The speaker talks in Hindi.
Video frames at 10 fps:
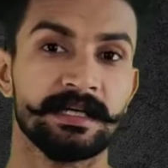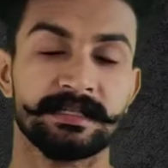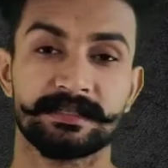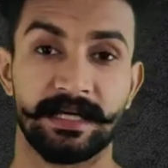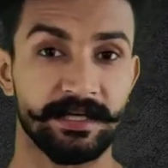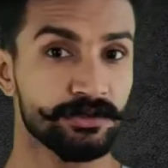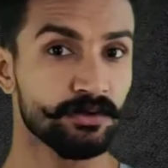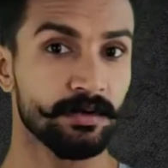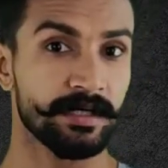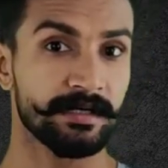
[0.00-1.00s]
इसका रिच
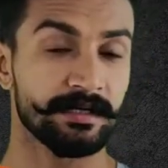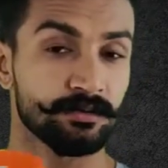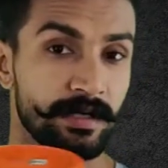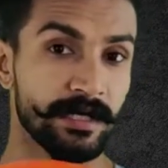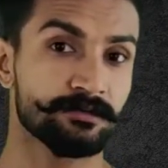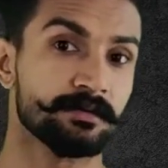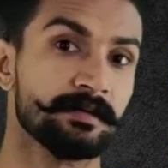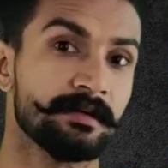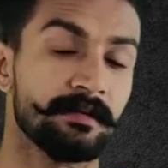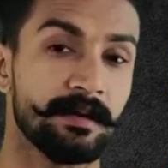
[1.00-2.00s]
चॉकलेट का जो एक्चुअल
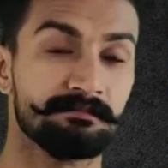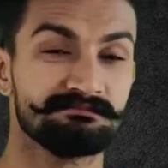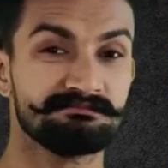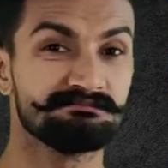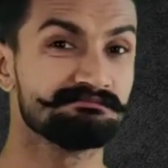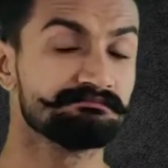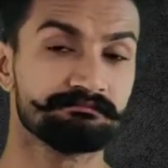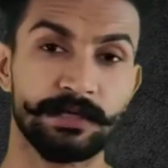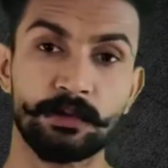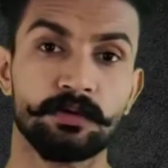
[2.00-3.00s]
फ्लेवर है
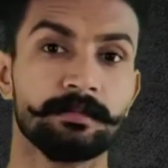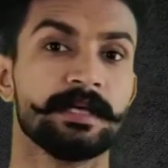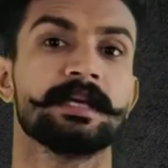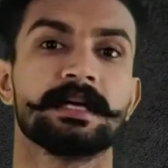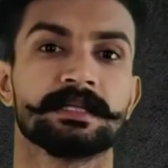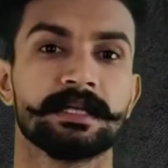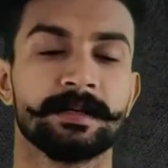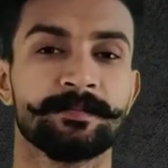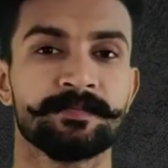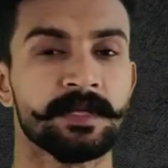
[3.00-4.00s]
बिल्कुल भी नहीं आता है
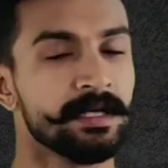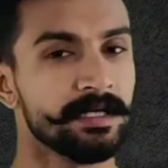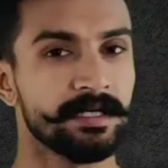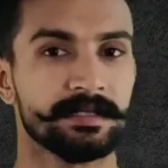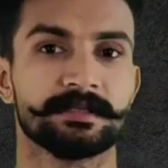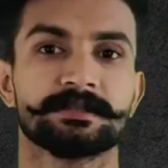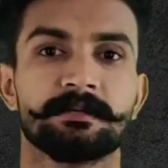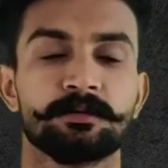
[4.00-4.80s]
टेस्ट इसका